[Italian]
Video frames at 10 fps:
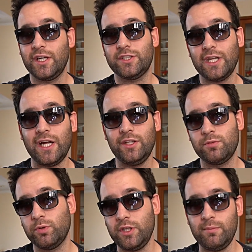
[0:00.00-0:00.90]
che sarà
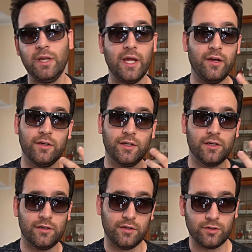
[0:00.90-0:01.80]
disponibile
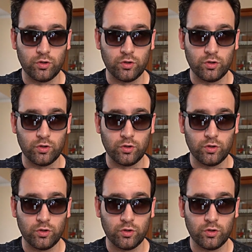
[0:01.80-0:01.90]
uh,